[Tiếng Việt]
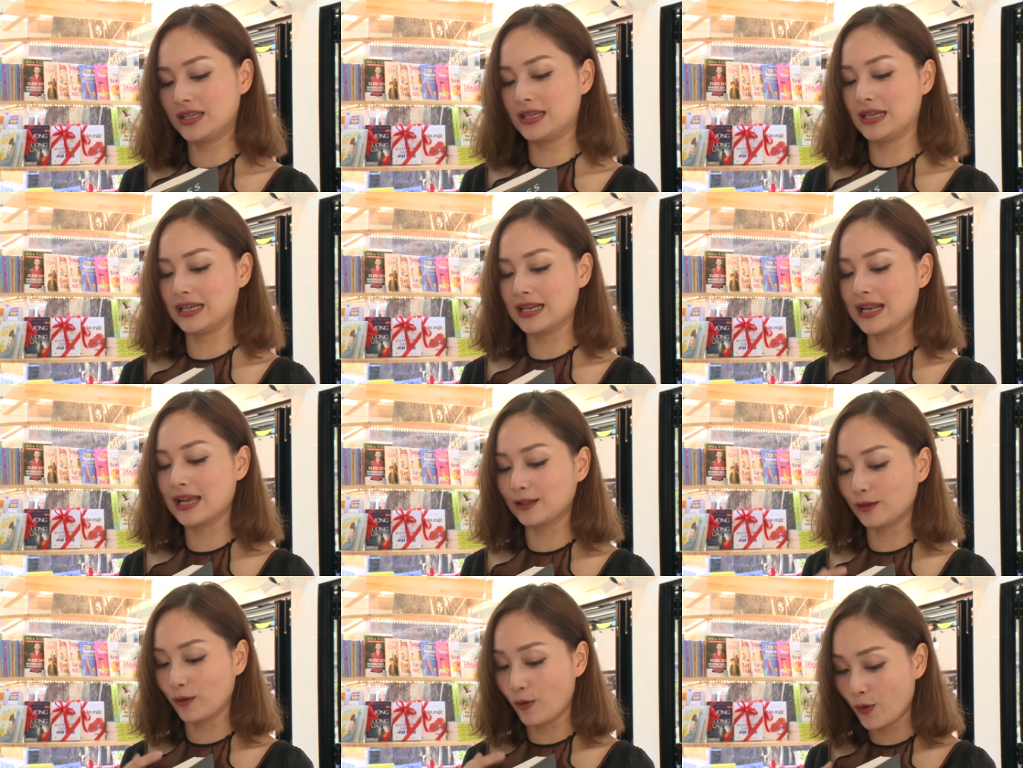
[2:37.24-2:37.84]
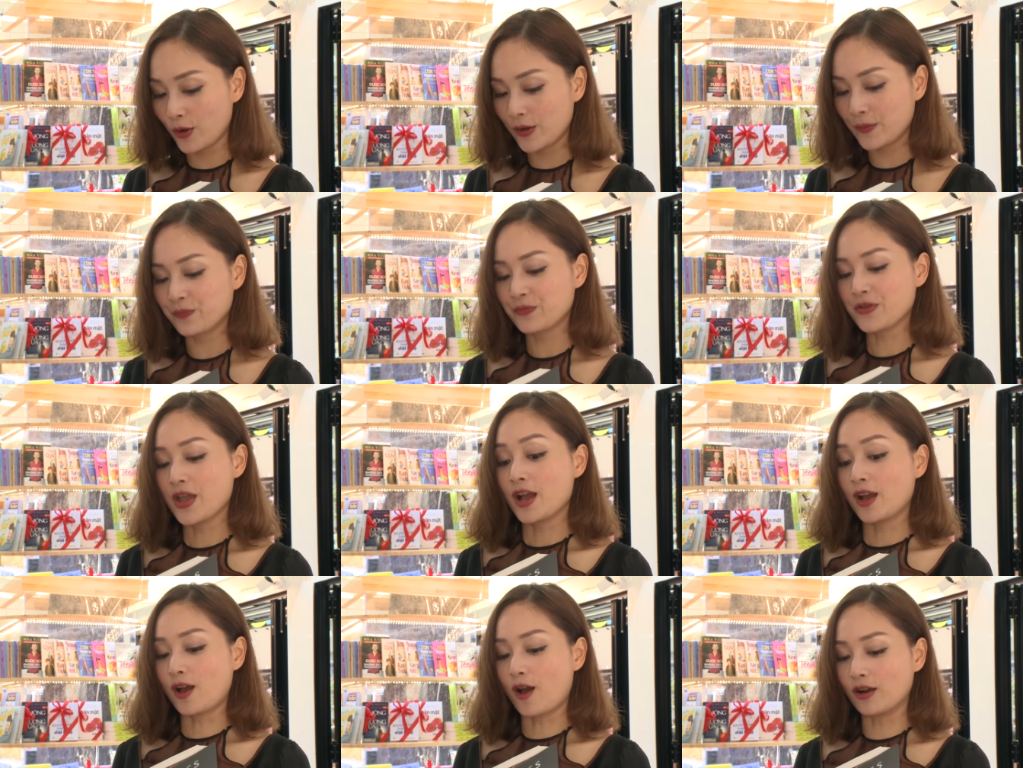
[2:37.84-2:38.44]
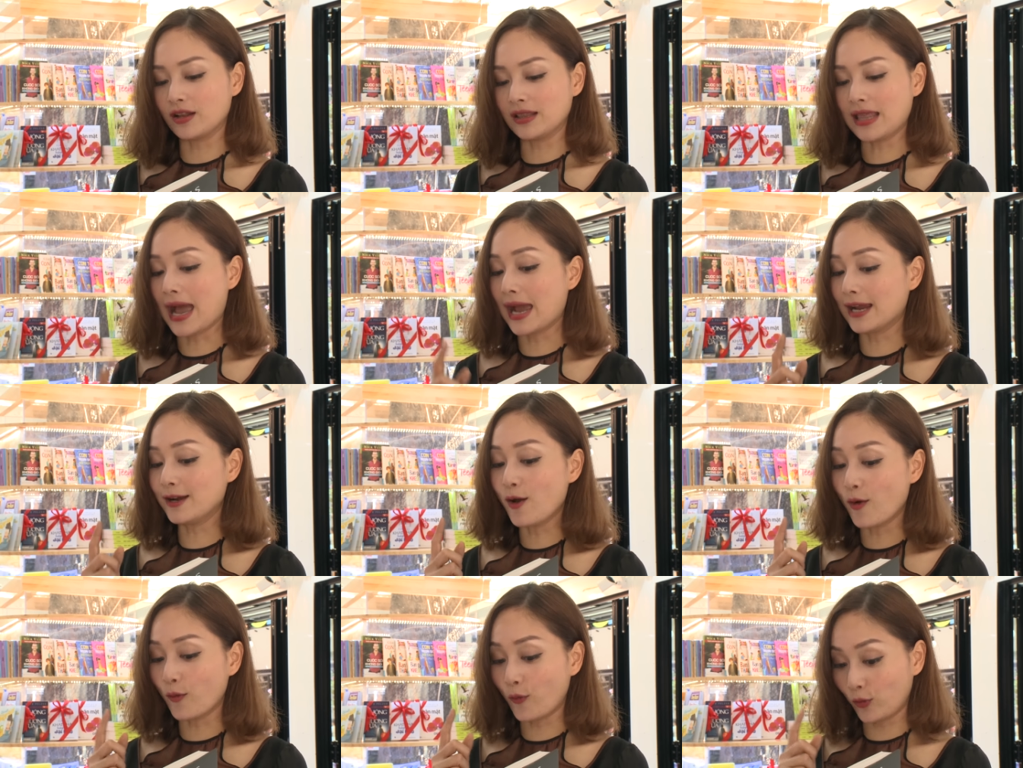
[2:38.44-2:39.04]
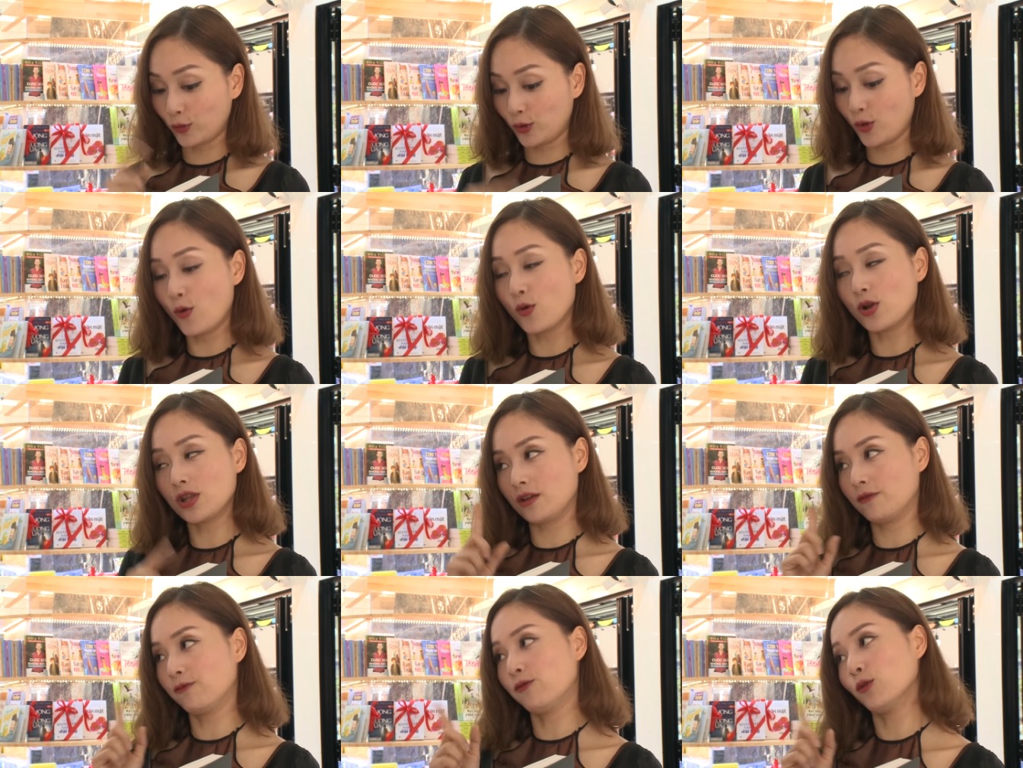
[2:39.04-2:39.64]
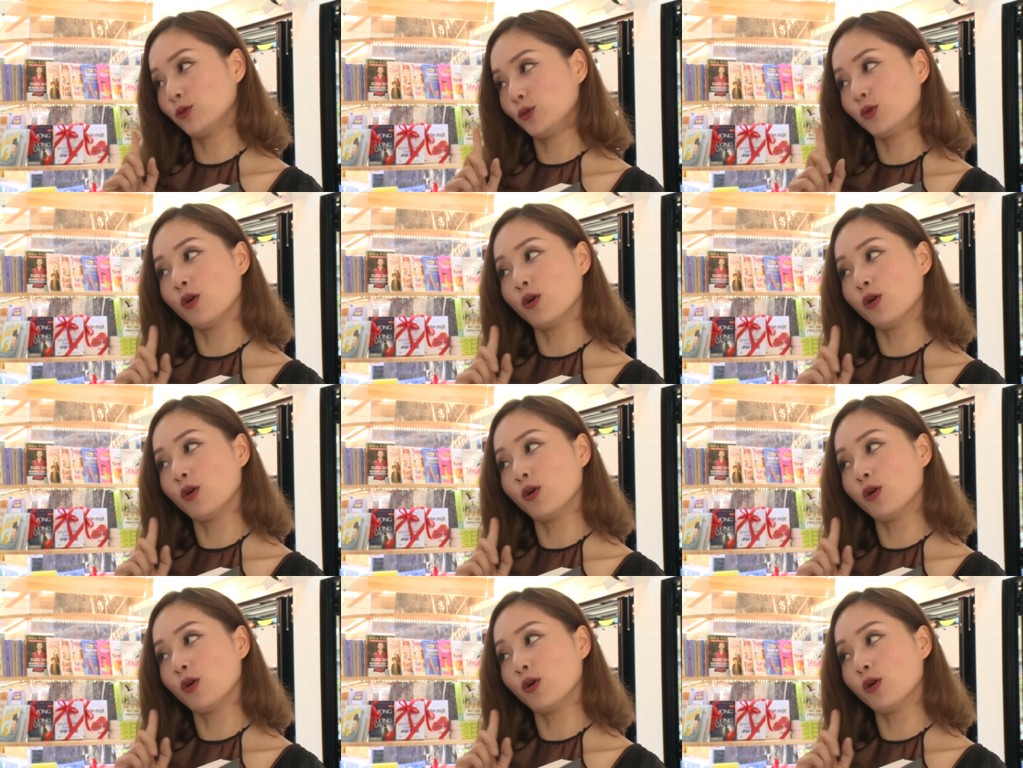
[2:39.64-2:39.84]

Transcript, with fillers: chính là tôi, còn thái độ của tôi thì phụ